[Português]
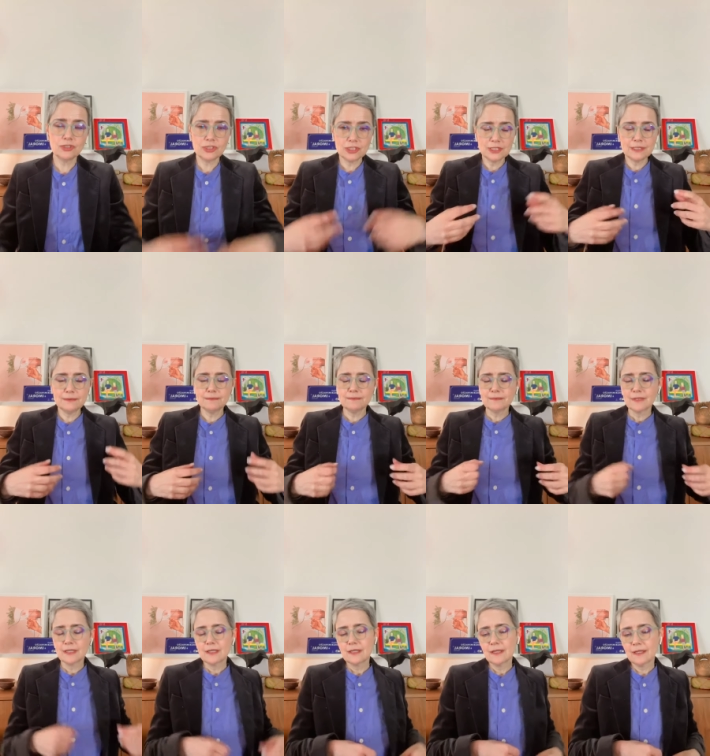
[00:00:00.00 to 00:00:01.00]
de
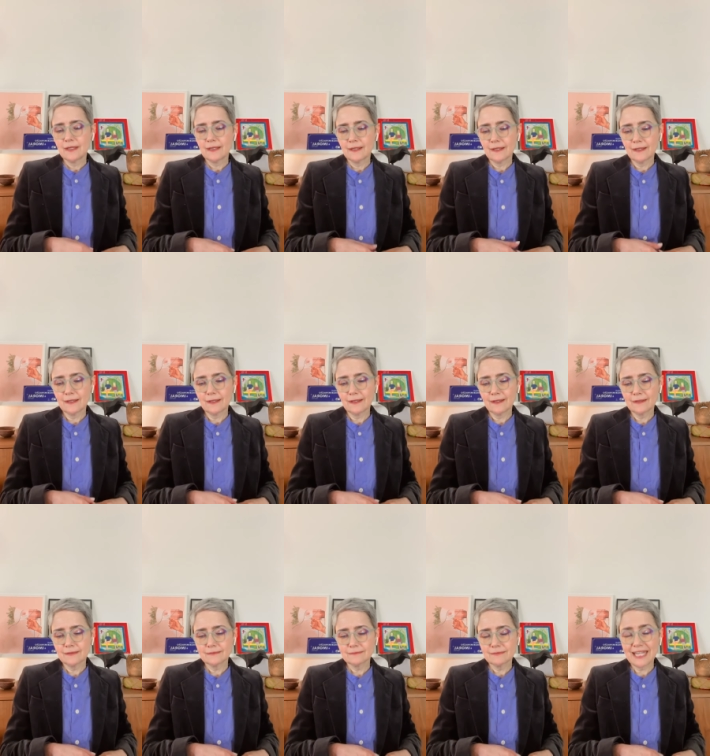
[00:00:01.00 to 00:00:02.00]
é,
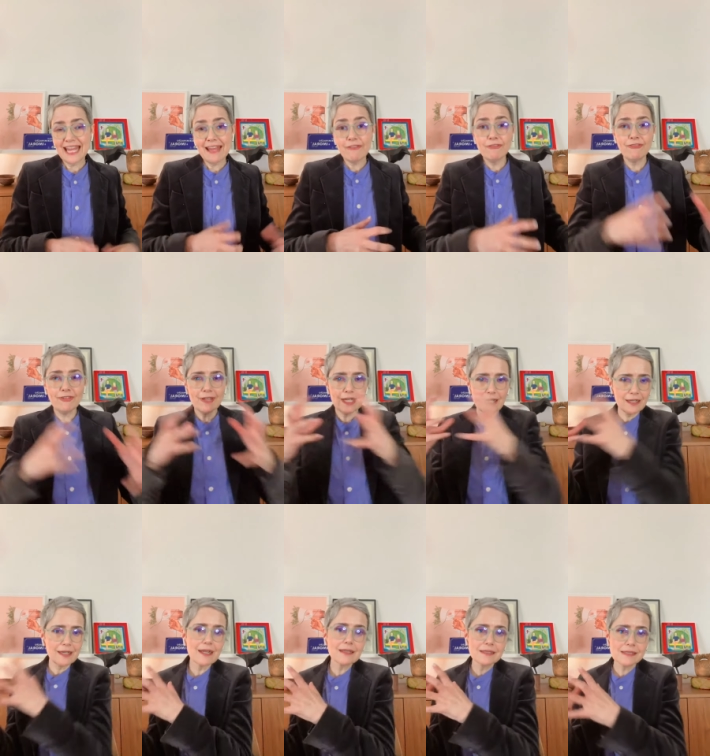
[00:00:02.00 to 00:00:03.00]
rever
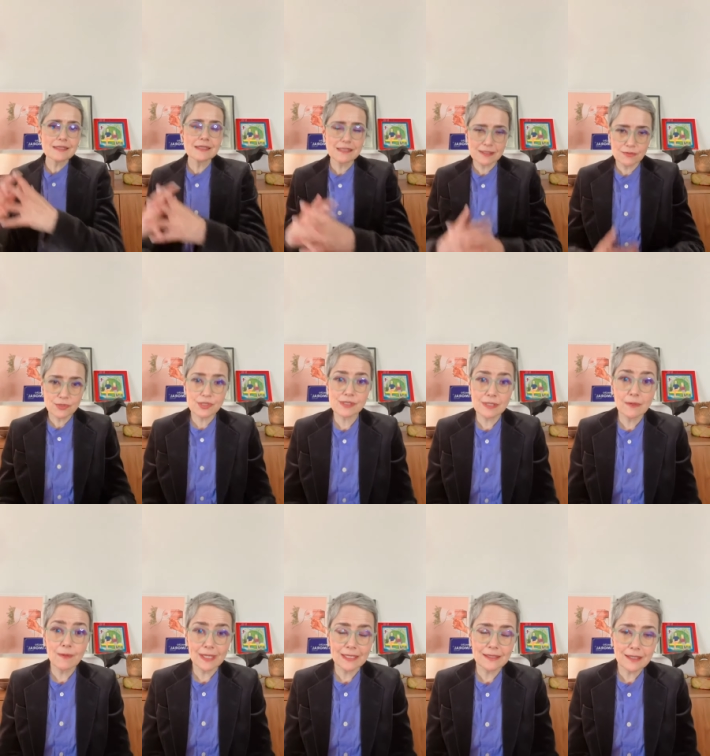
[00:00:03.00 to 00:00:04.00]
aquela decisão de
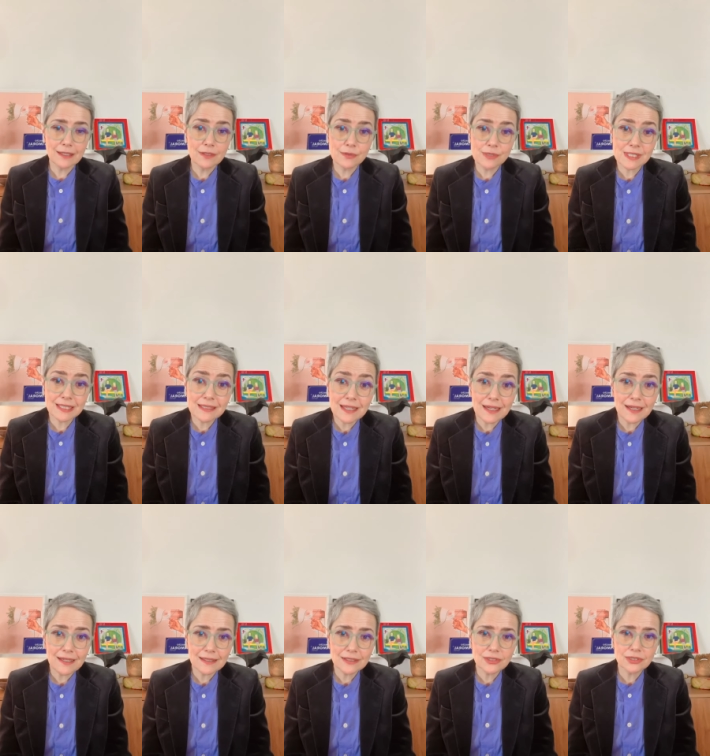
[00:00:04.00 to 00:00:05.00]
50 anos
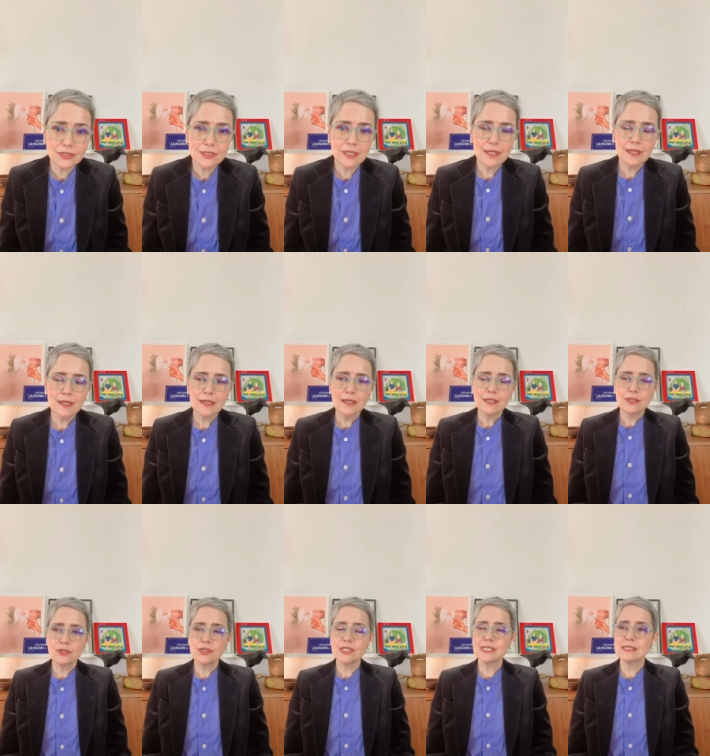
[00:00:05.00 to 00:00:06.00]
atrás,
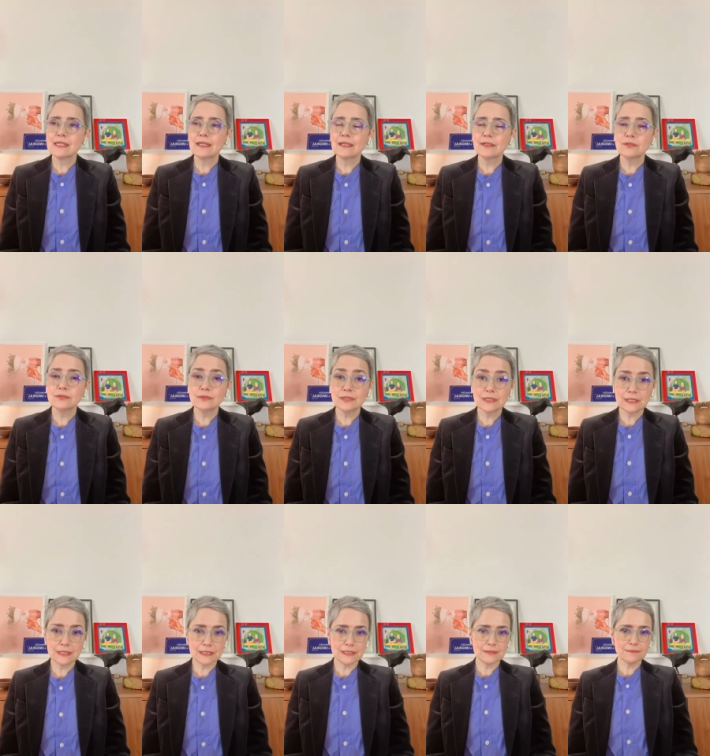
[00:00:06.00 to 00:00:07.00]
dizendo
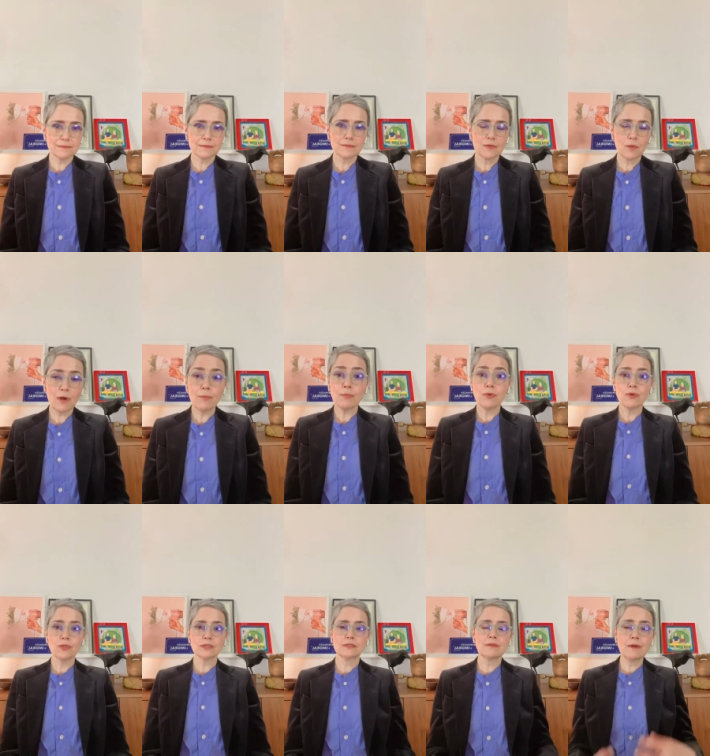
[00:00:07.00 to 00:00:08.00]
que o
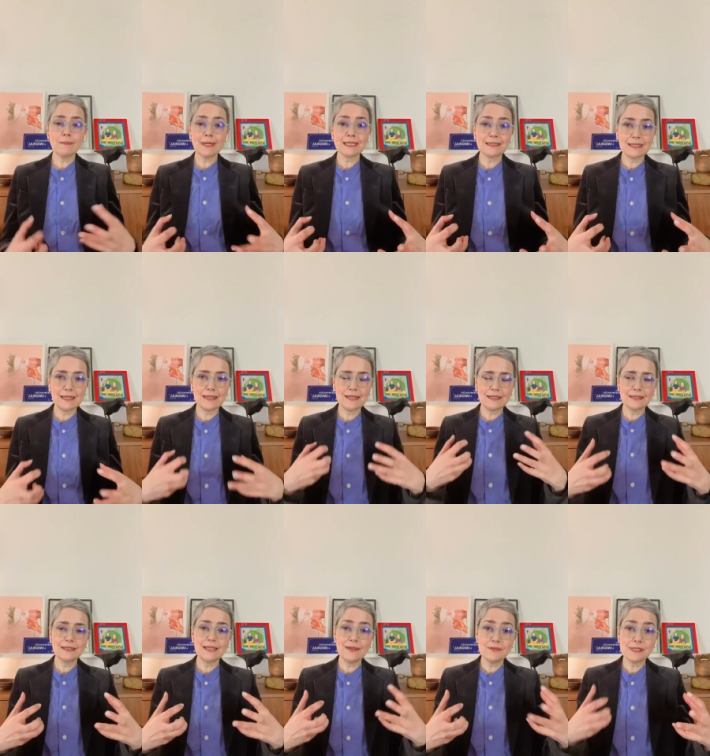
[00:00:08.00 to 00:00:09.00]
aborto é uma matéria
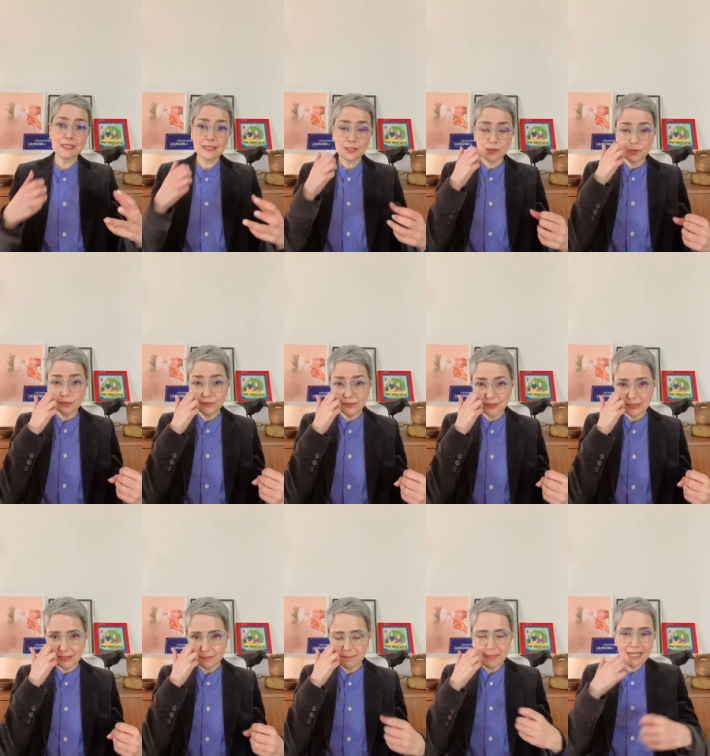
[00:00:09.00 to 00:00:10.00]
que deve ser
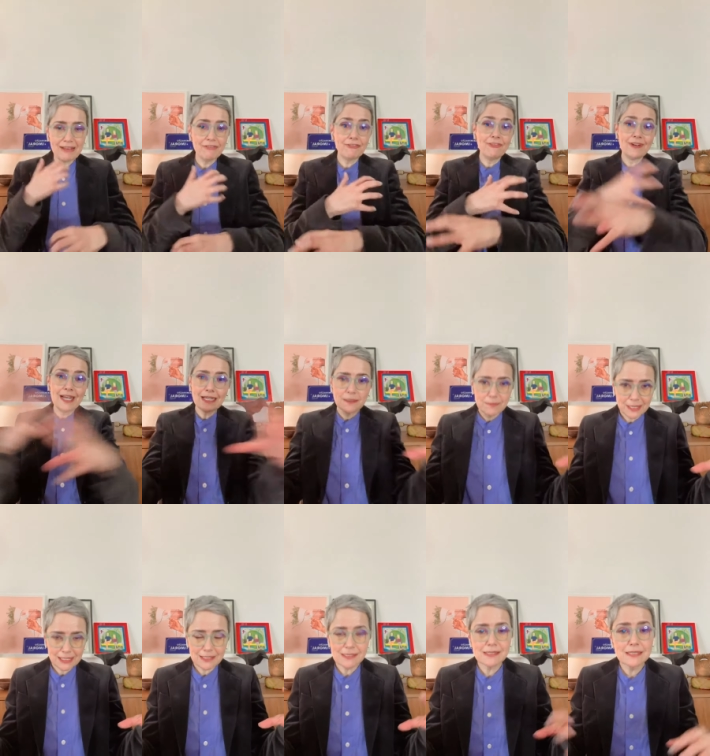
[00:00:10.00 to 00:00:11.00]
resolvida pela
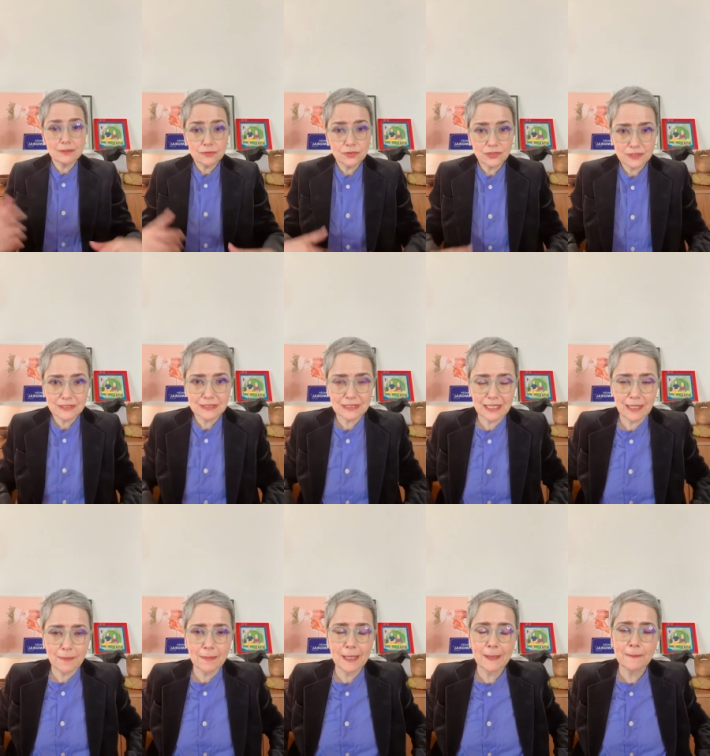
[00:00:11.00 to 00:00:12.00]
fragmentação do
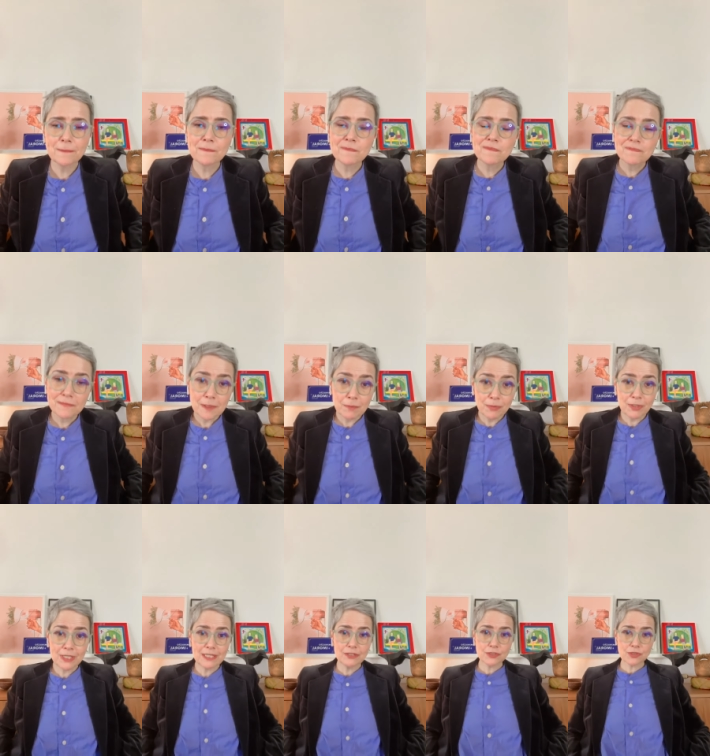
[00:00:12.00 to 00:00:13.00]
sistema
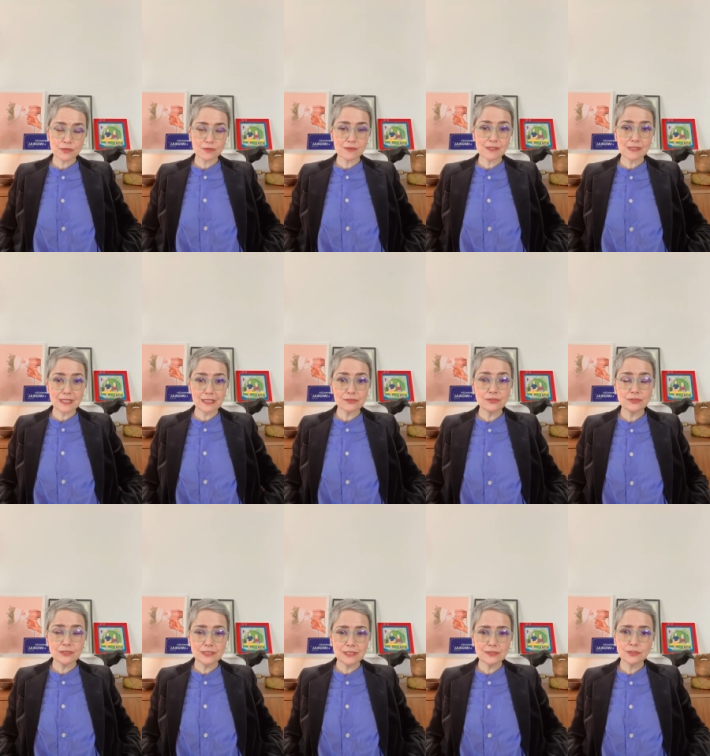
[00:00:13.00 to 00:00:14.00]
político nos
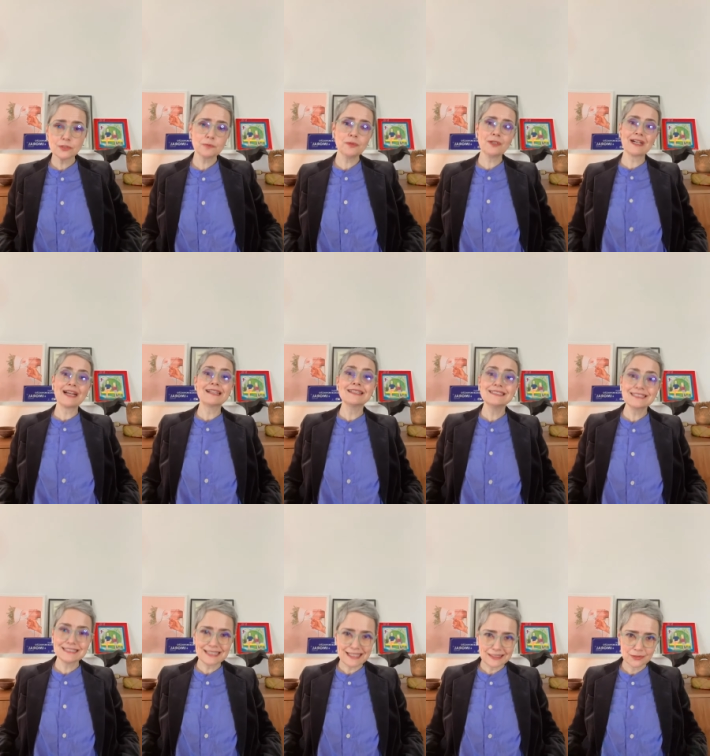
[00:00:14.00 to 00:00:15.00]
Estados Unidos por cada
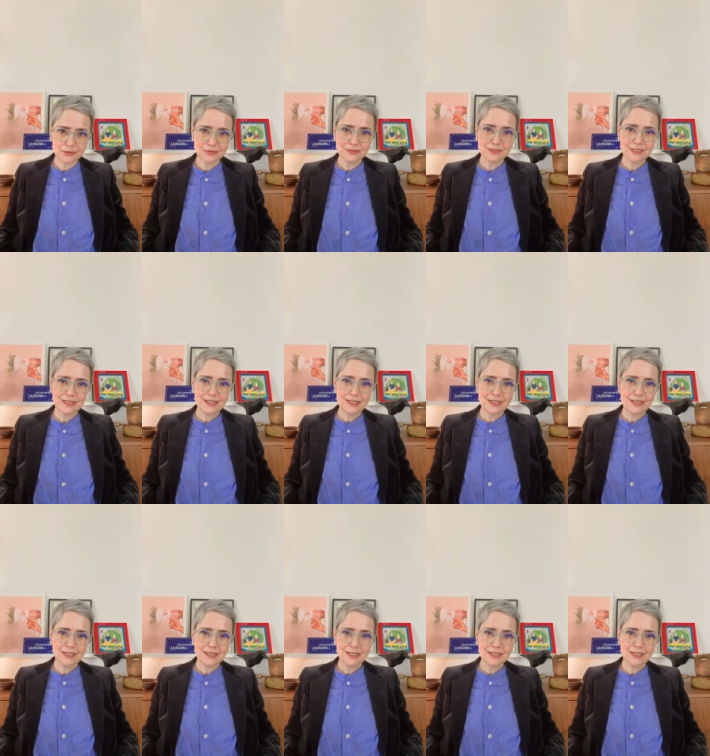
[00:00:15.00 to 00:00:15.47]
estado.